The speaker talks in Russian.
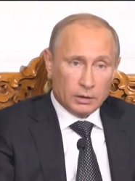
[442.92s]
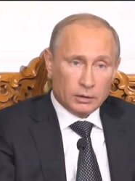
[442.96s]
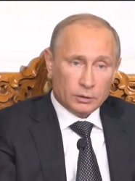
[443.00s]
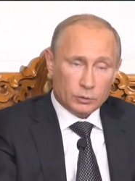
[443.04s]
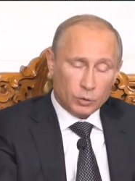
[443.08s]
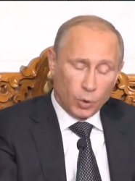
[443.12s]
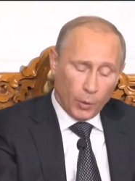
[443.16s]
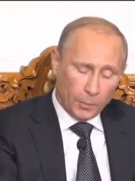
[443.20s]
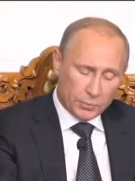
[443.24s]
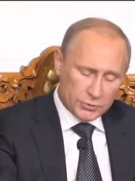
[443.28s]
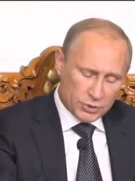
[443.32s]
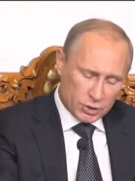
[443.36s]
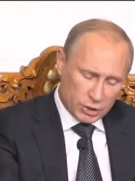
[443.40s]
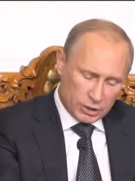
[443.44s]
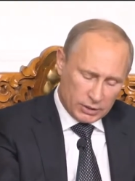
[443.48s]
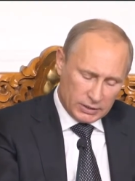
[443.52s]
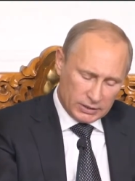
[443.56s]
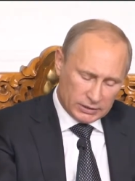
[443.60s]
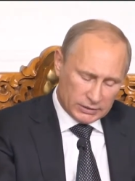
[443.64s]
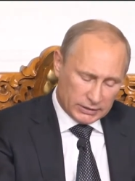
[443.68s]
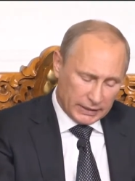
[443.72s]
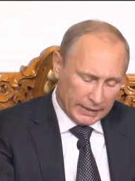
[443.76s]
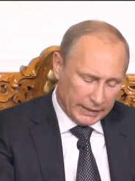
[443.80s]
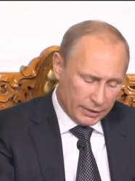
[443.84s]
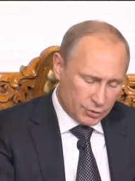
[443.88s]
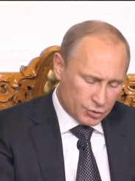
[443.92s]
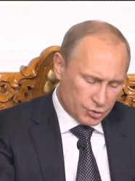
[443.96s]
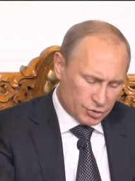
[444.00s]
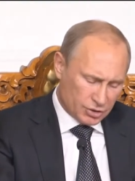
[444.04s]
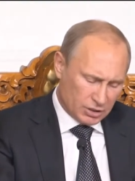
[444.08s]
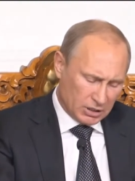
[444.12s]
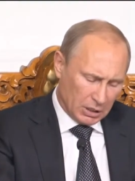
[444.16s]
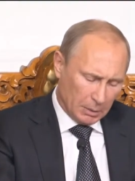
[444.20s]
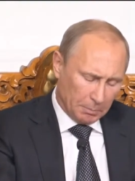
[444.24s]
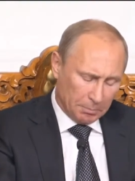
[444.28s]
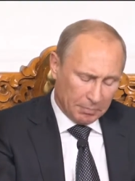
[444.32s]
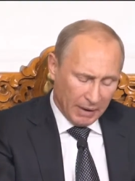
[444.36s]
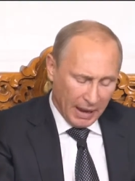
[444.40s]
Общая историческая
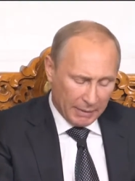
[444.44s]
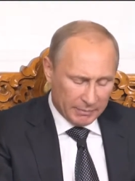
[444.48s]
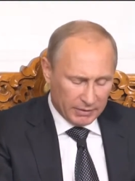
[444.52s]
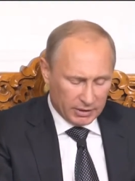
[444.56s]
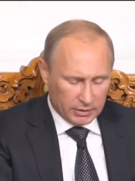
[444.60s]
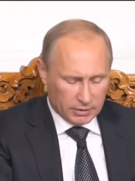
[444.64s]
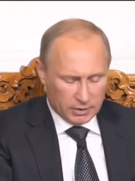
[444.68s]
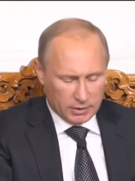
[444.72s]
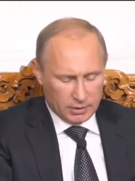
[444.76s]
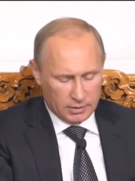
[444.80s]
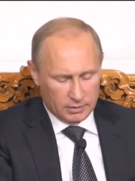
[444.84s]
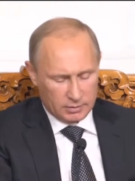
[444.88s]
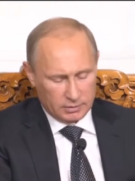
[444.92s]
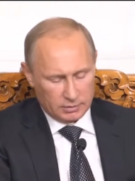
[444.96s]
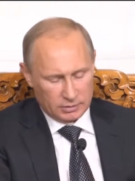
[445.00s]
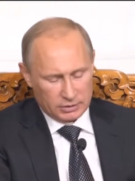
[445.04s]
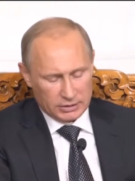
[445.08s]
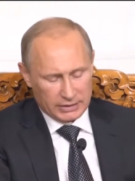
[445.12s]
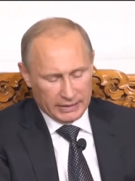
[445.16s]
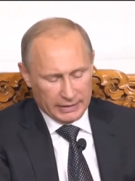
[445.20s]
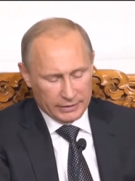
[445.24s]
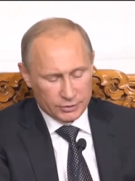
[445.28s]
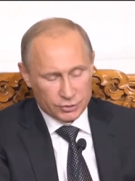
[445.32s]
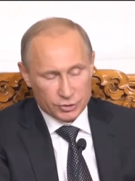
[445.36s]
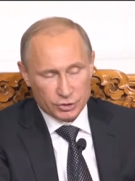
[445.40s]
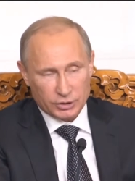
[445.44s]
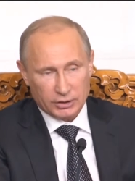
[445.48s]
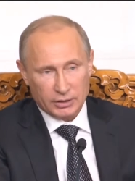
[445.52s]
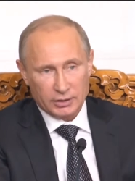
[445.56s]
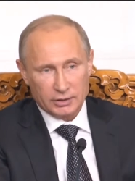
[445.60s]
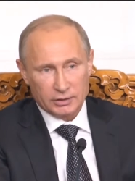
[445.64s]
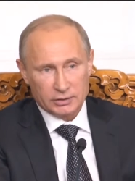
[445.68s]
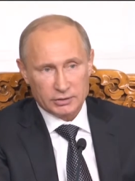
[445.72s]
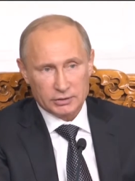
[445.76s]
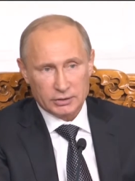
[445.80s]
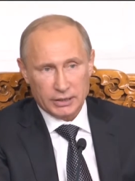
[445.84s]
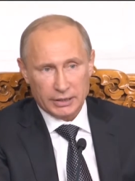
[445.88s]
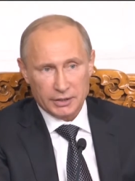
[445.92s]
память, героические
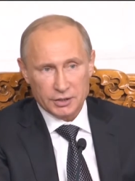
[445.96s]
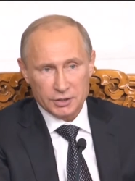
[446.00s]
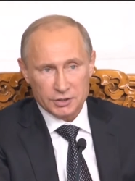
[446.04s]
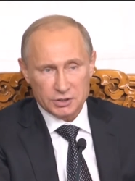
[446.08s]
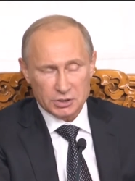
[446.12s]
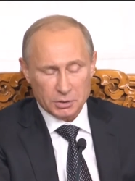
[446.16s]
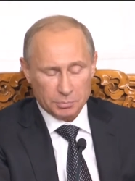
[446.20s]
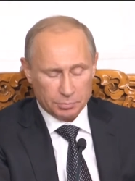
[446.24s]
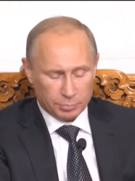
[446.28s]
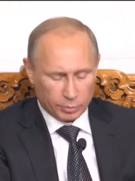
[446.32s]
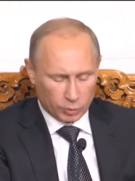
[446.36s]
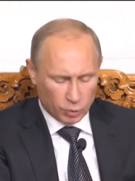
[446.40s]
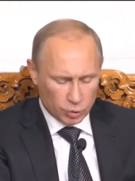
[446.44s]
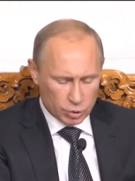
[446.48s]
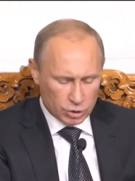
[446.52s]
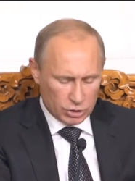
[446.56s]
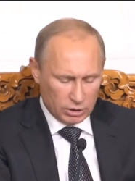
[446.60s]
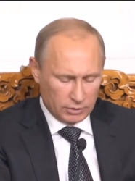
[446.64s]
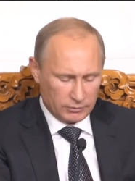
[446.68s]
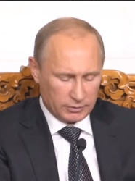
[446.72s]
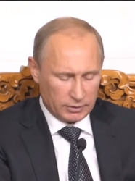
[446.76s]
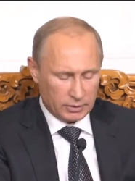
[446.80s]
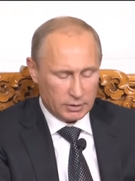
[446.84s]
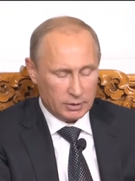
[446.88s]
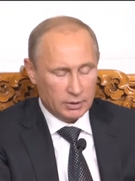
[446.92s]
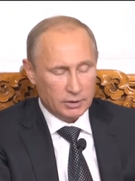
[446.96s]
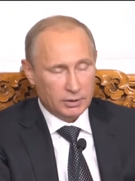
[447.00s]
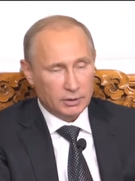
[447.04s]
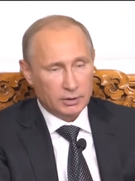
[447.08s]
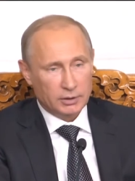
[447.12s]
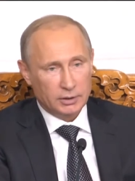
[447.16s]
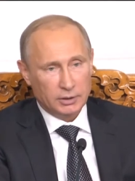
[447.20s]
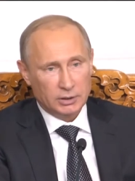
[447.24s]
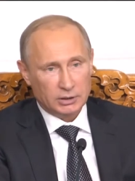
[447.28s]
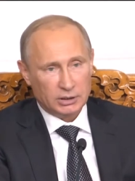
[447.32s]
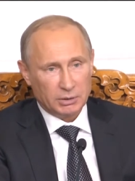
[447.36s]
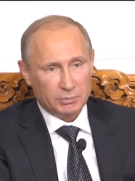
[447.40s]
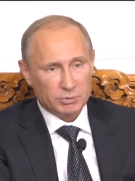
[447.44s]
страницы прошлого –
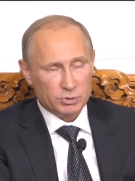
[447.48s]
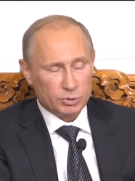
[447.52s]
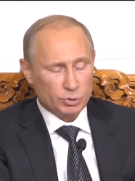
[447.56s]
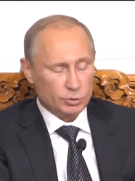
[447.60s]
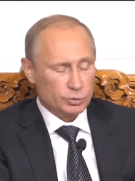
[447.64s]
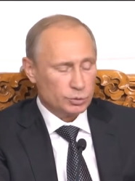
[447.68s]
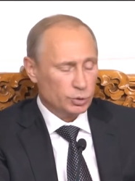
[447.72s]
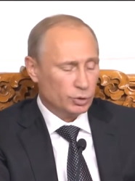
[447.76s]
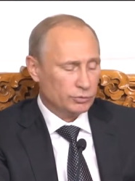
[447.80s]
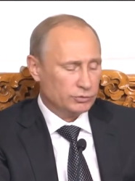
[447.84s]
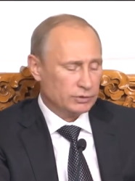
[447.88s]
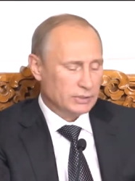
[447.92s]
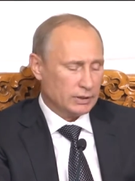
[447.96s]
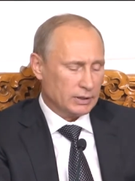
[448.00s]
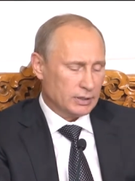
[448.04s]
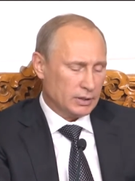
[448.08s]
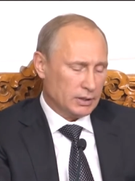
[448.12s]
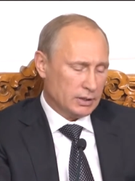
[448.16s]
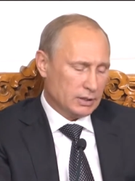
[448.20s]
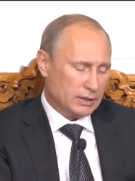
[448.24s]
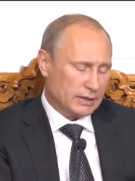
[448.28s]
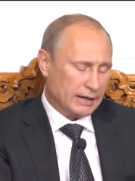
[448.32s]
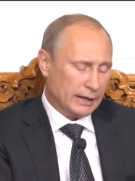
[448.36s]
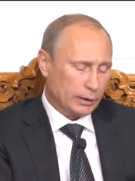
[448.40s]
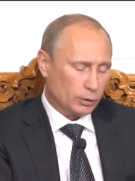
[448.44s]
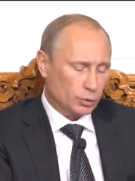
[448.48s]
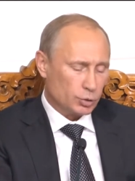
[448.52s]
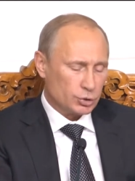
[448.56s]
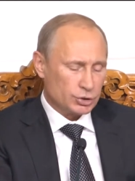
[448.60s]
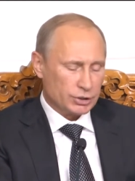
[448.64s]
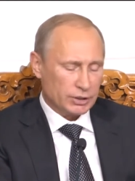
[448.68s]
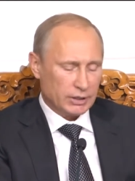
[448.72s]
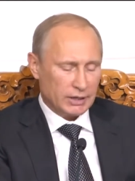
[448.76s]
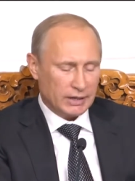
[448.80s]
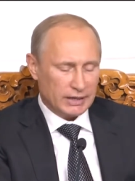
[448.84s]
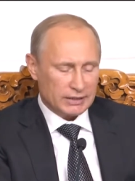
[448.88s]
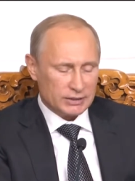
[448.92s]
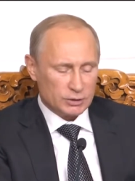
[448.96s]
это, безусловно, хорошая
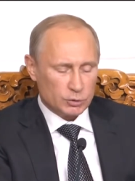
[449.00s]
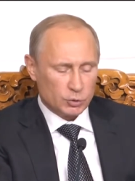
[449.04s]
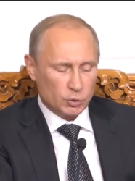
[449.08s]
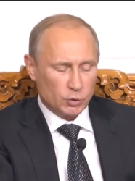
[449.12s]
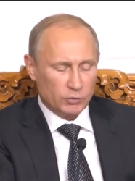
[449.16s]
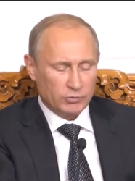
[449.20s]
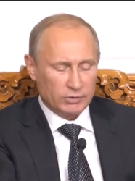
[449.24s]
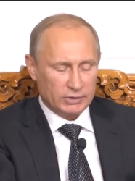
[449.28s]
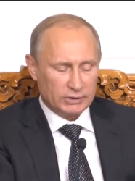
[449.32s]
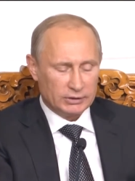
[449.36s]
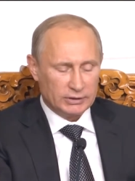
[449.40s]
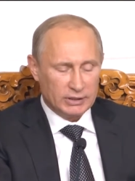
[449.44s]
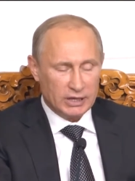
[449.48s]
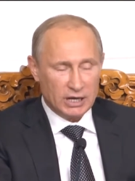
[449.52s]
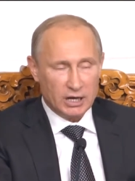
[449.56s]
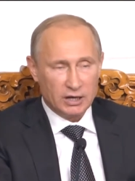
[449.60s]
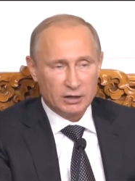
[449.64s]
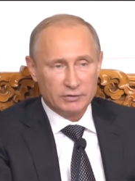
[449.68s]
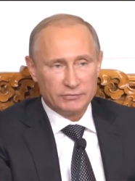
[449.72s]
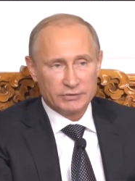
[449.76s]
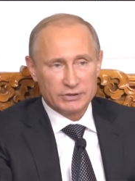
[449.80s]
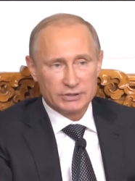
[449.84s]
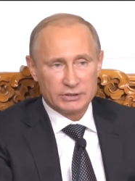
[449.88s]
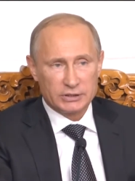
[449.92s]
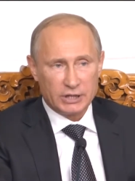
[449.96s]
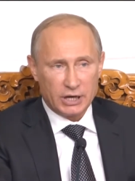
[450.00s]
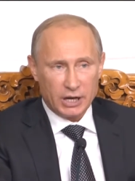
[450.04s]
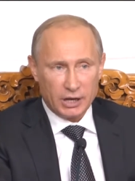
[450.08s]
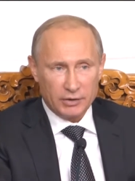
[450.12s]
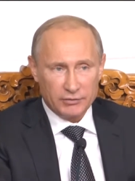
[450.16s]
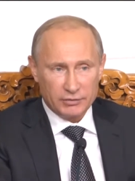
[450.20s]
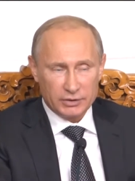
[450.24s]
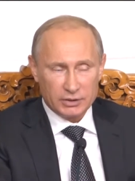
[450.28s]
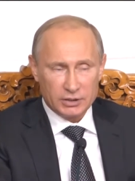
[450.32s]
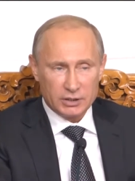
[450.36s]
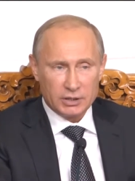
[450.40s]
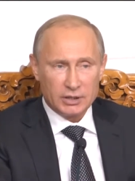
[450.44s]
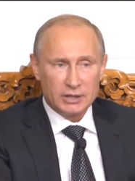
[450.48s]
основа для
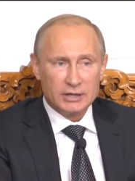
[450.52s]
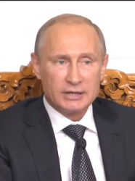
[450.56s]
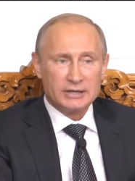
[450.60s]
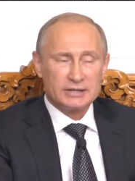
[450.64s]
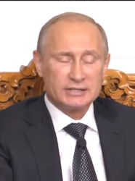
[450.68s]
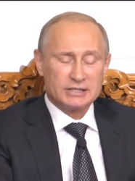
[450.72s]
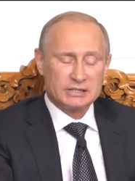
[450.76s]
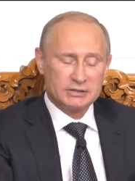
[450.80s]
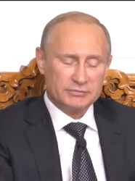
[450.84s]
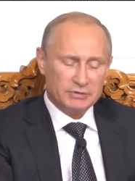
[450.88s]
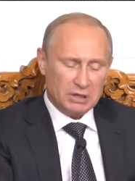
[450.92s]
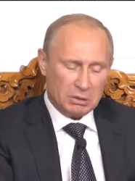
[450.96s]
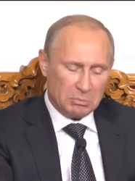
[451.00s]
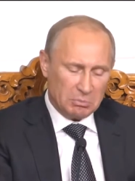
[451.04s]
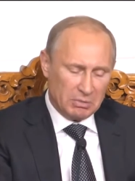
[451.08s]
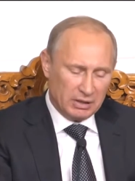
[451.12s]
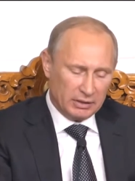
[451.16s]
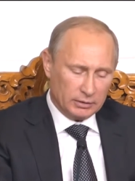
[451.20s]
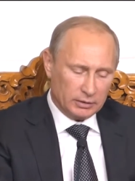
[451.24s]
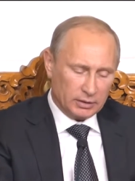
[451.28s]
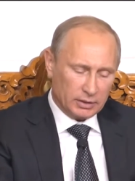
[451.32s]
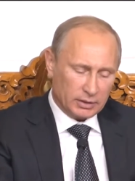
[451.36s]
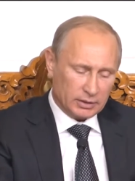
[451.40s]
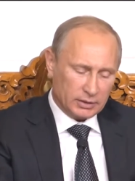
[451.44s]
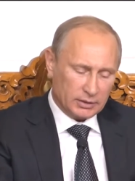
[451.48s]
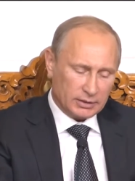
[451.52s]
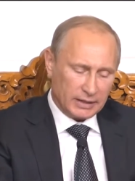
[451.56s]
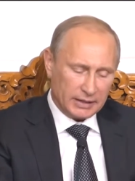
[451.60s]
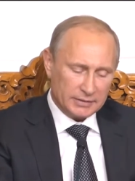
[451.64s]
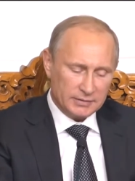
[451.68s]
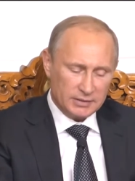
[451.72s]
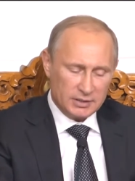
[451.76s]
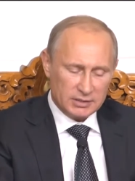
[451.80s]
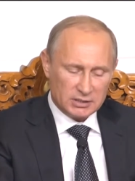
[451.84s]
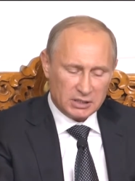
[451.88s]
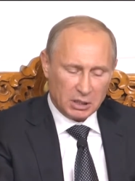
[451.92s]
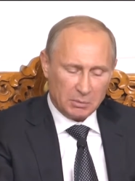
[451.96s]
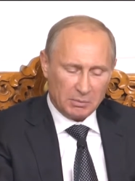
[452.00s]
выстраивания современных
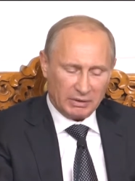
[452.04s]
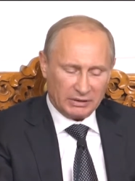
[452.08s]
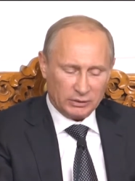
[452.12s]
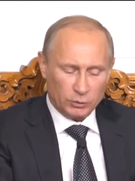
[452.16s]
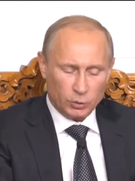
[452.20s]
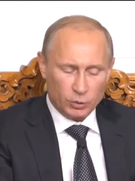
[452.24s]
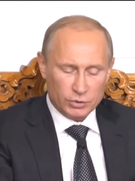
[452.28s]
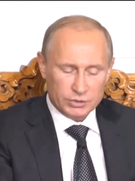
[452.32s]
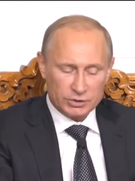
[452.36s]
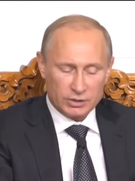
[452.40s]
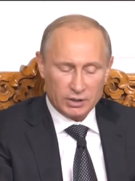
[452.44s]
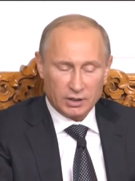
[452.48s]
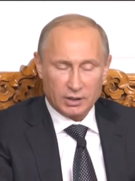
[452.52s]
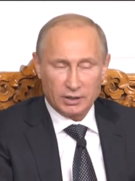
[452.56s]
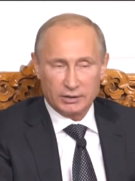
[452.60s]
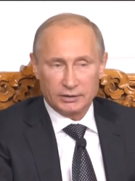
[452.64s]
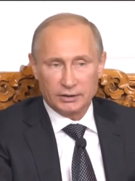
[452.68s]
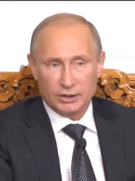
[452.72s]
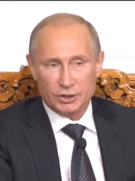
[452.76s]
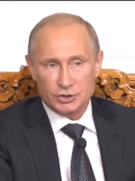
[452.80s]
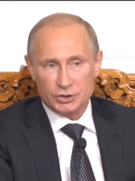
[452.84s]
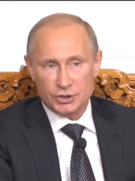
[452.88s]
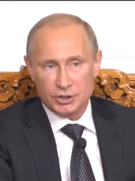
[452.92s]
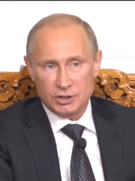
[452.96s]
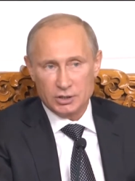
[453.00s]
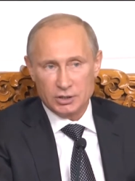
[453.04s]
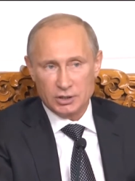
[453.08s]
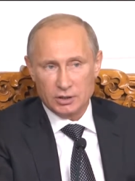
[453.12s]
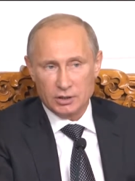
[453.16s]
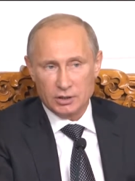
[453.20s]
российско-монгольских отношений